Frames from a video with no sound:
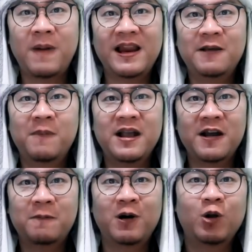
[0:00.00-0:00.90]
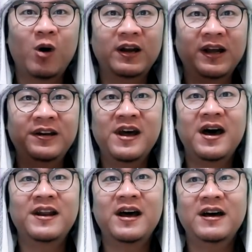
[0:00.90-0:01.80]
paling banyak mengeluarkan
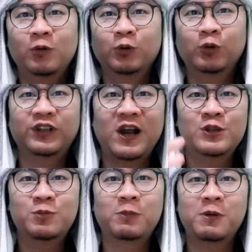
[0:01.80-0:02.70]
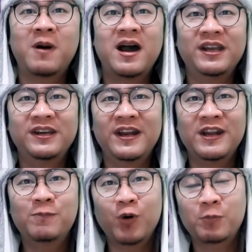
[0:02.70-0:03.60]
dana untuk transfer pemain dan
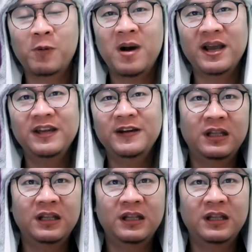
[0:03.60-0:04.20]
impor pemain